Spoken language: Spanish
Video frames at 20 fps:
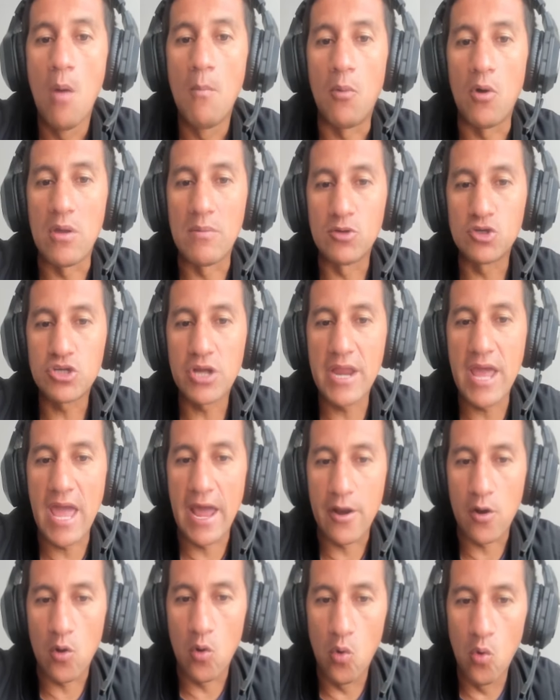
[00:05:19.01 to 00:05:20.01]
Podemos
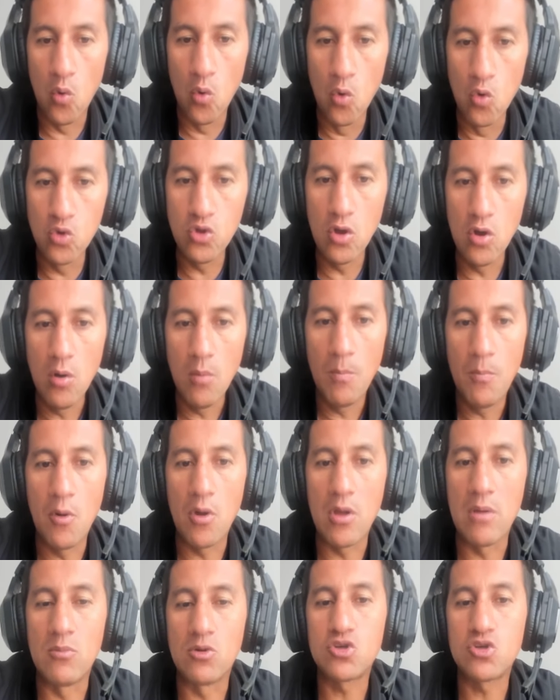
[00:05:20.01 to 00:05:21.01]
crear uno,
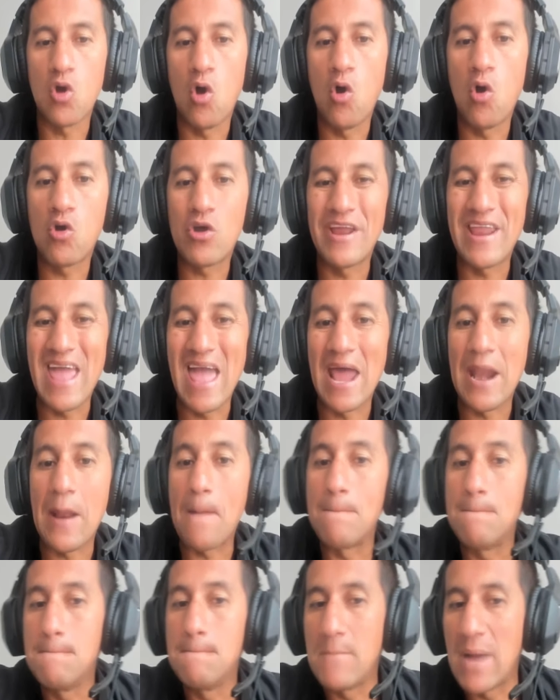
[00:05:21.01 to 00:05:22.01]
podemos o crear
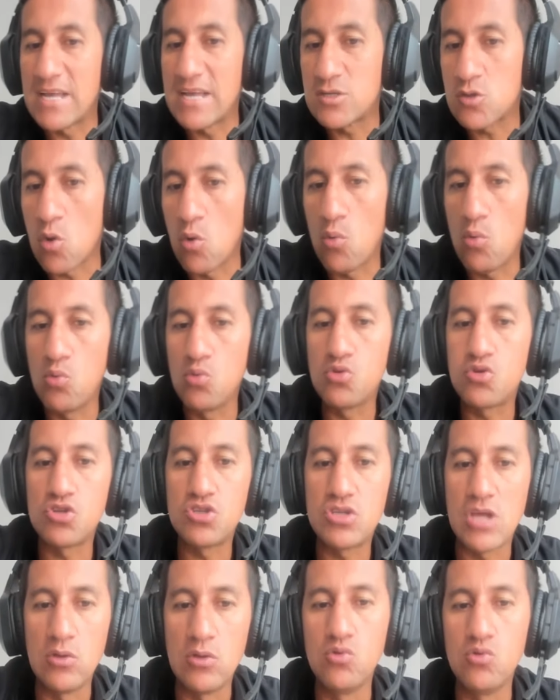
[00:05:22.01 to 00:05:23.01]
más
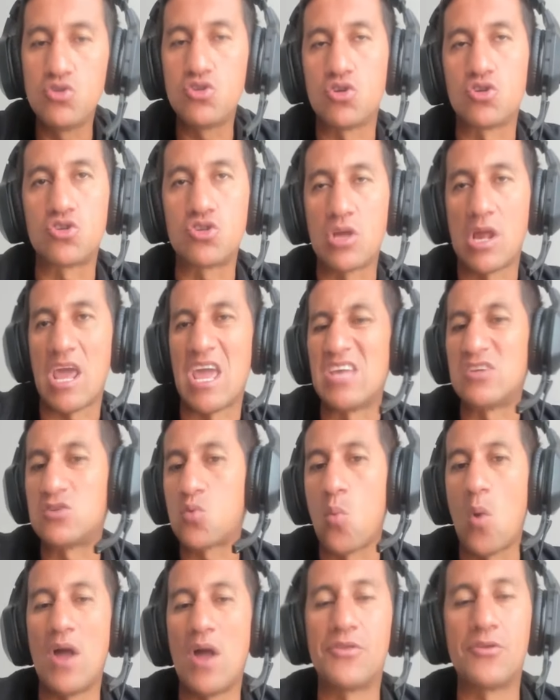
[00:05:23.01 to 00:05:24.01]
conjuntos de anuncios, tres,
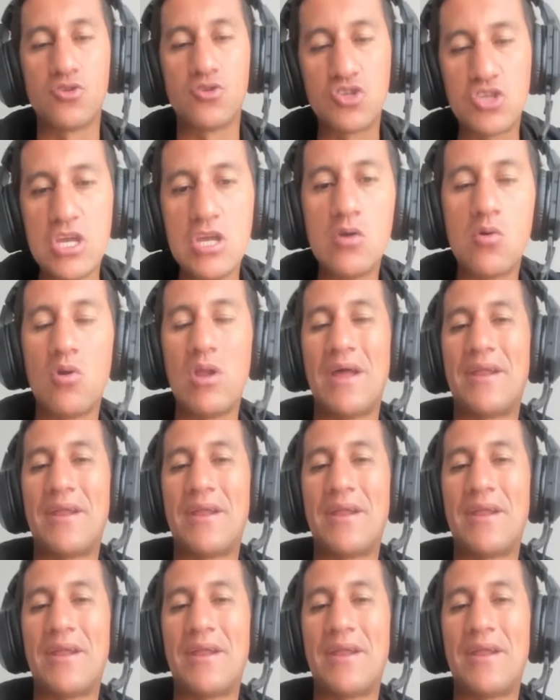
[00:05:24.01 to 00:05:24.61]
cuatro, cinco.